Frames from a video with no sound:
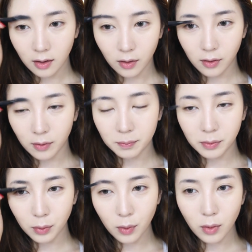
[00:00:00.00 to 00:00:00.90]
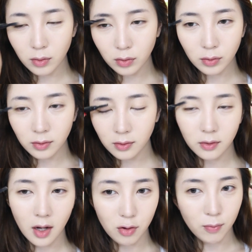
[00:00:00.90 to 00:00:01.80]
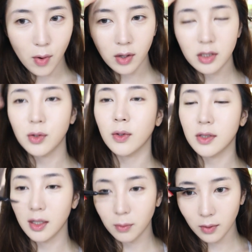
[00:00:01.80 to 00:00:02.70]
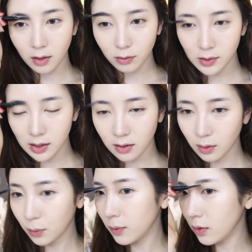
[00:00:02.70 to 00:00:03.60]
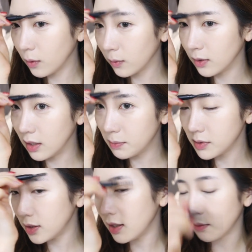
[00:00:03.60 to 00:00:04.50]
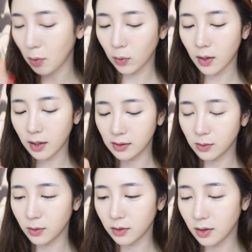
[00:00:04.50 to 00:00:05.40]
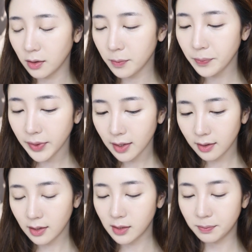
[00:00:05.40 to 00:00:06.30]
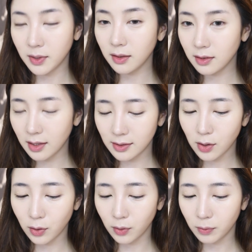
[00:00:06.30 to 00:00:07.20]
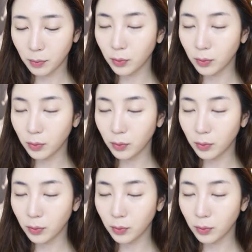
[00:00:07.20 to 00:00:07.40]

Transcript: 어, 브로우가 유명한지 저는 잘 몰랐고요. 제가 갖고 있는 거는 립스틱 몇 개가 있었거든요. 이제 브랜드에서